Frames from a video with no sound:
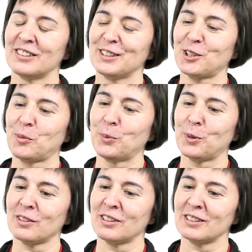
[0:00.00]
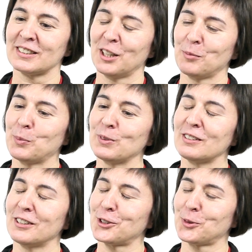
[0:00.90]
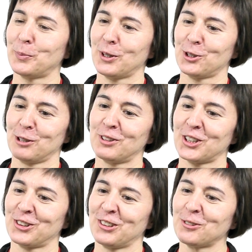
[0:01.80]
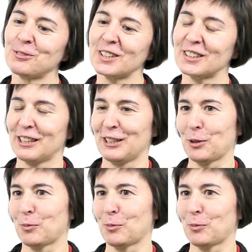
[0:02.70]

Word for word: До сих пор э, с нами было так, что приезжая в каждое новое селение,